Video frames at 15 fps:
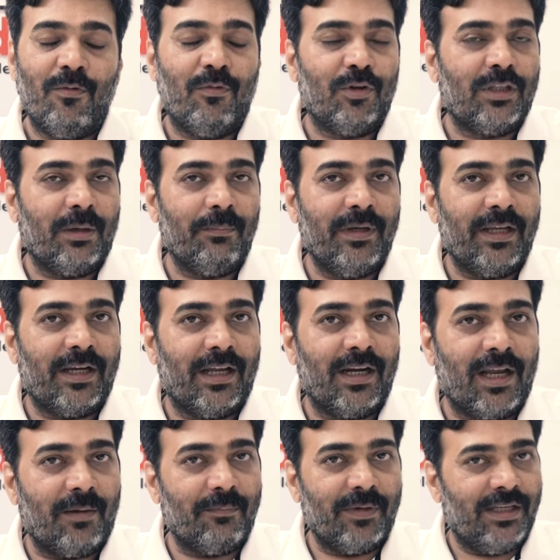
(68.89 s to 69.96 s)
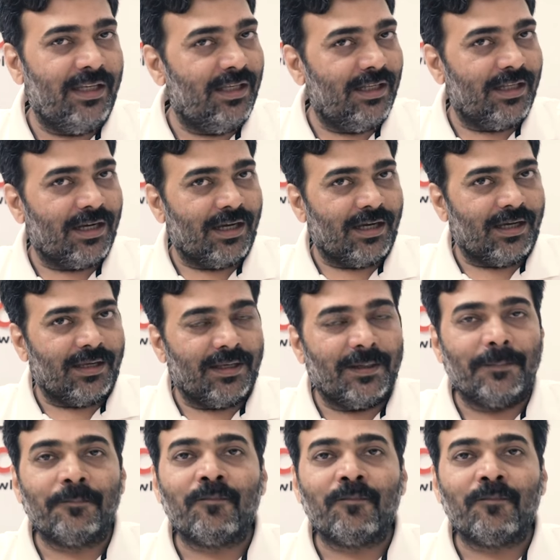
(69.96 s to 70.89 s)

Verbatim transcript: वो थमने का नाम नहीं ले रहा है